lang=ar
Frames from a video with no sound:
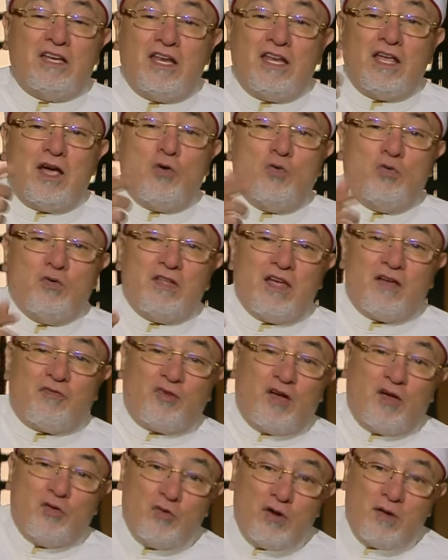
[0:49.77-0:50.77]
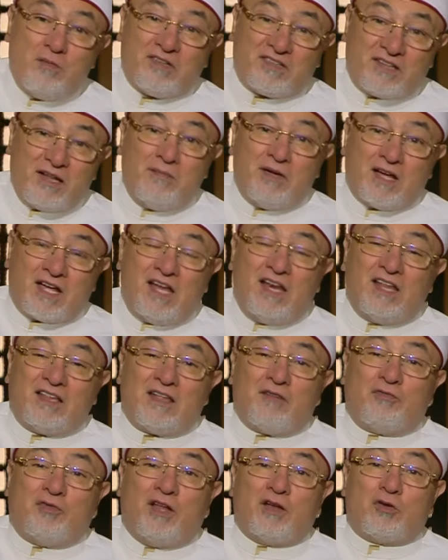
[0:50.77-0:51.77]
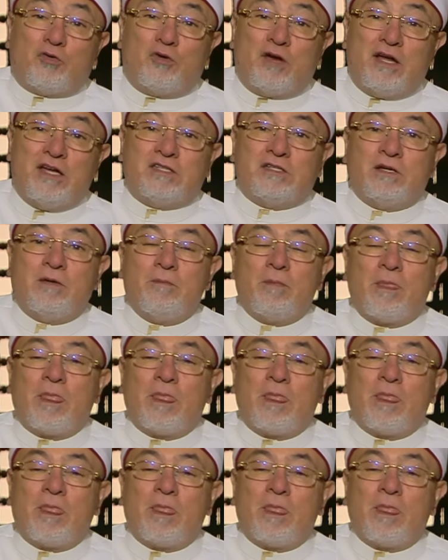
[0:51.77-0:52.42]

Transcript: اليهود يفعلون مثلما كانت تفعل قريش